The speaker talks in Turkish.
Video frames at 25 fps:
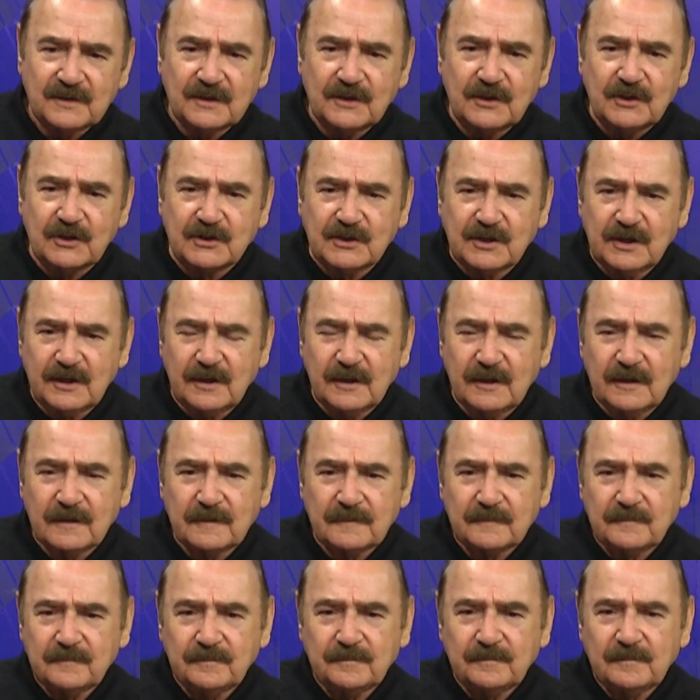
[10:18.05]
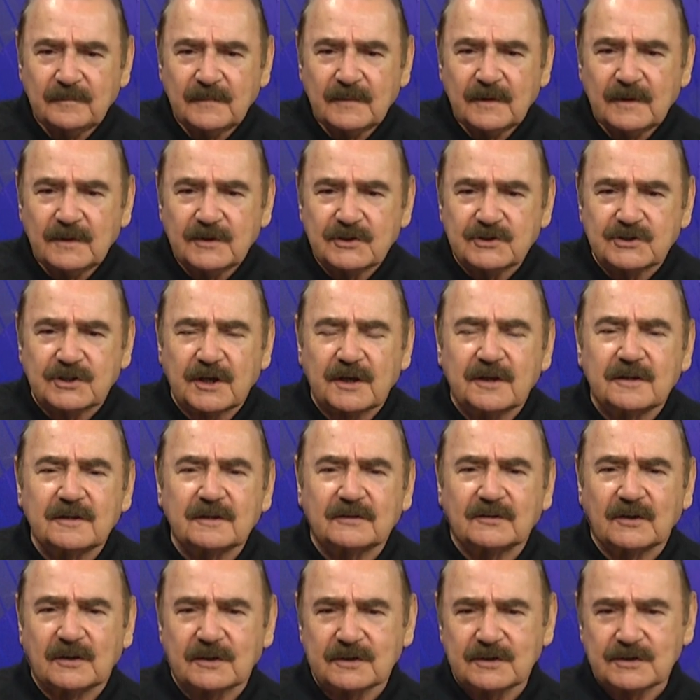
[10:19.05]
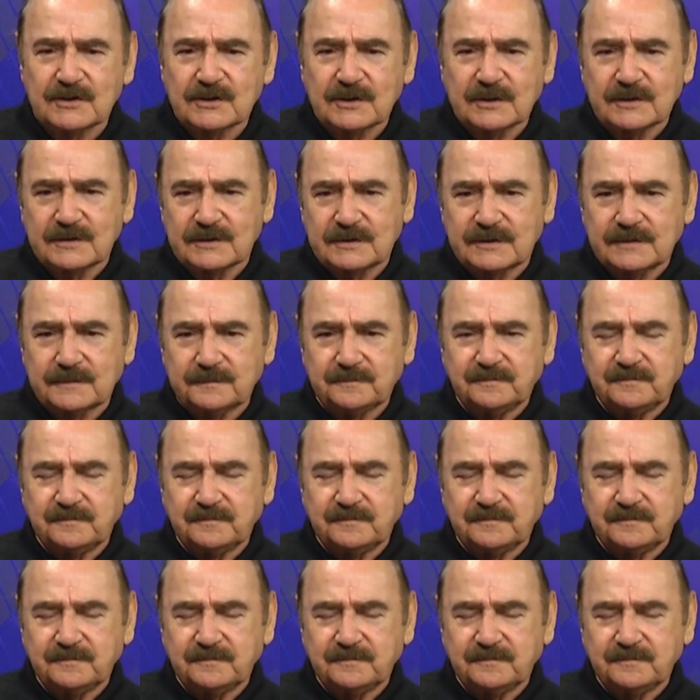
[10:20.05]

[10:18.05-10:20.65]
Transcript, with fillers: İki, şehri tarayacağız.